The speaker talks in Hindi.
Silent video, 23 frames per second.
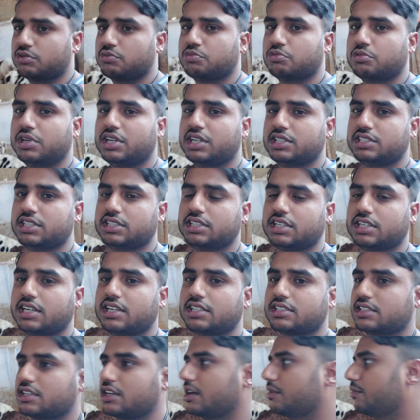सो पूरे अच्छे
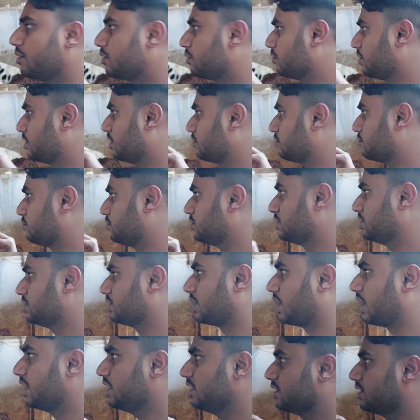तरीके से कवर होकर
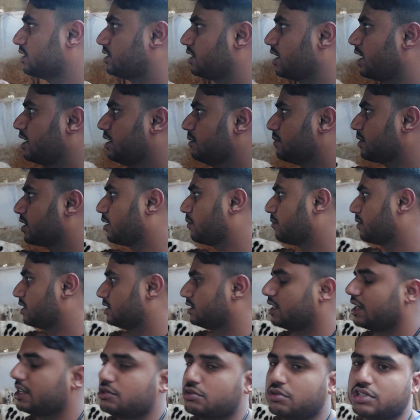सारी सारी मतलब
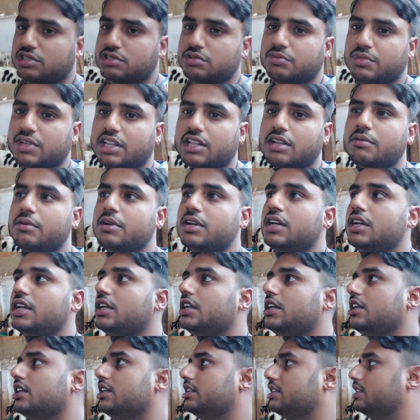कचड़ा जो है सो मतलब
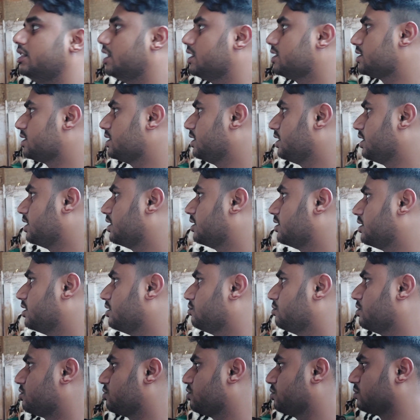दस दिन के अंदर
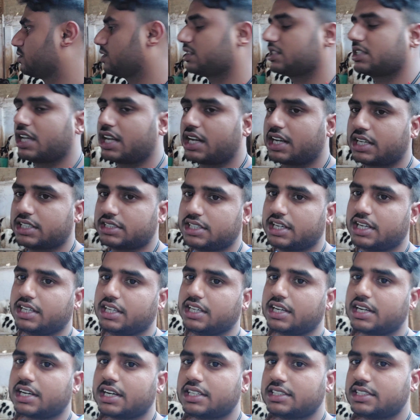जो है सो उसका सारा कचरा
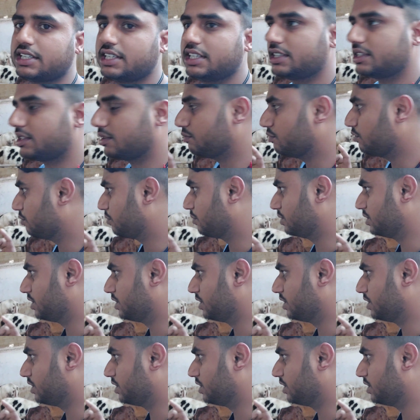गिरना चाहिए तब वो